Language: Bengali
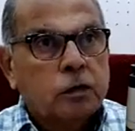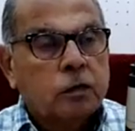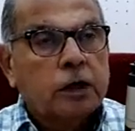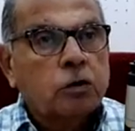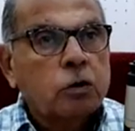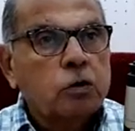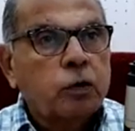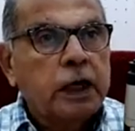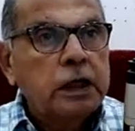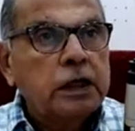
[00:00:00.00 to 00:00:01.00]
সে যখন
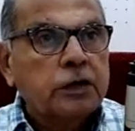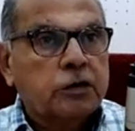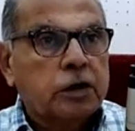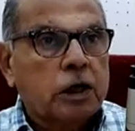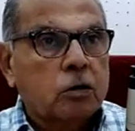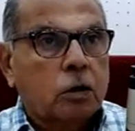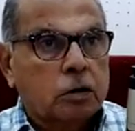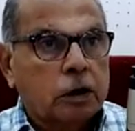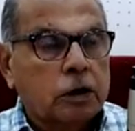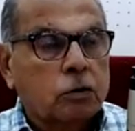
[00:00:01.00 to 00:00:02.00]
বেরিয়ে আসছে তার ঘর
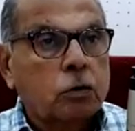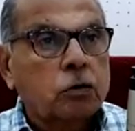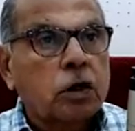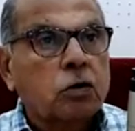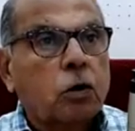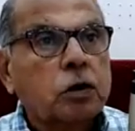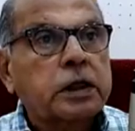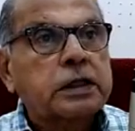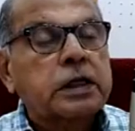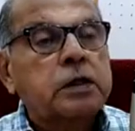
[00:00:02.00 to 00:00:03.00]
থেকে তখন তার
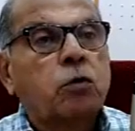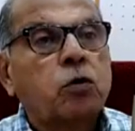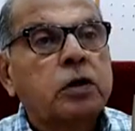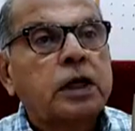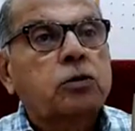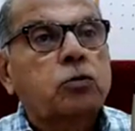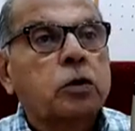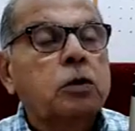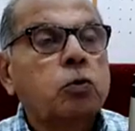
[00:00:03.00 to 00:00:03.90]
ঘরটা সেই বন্যার তোড়ে